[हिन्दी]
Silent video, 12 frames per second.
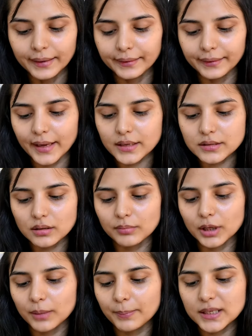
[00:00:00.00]
नेक्स्ट है
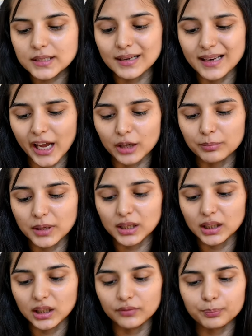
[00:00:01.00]
मेरे पास लैक में
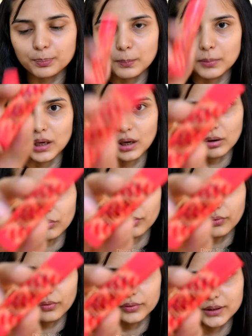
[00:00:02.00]
लिप लव
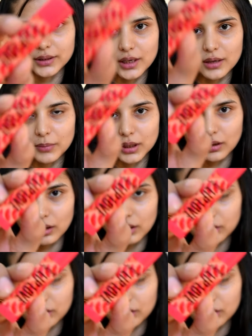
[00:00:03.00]
ये मेरा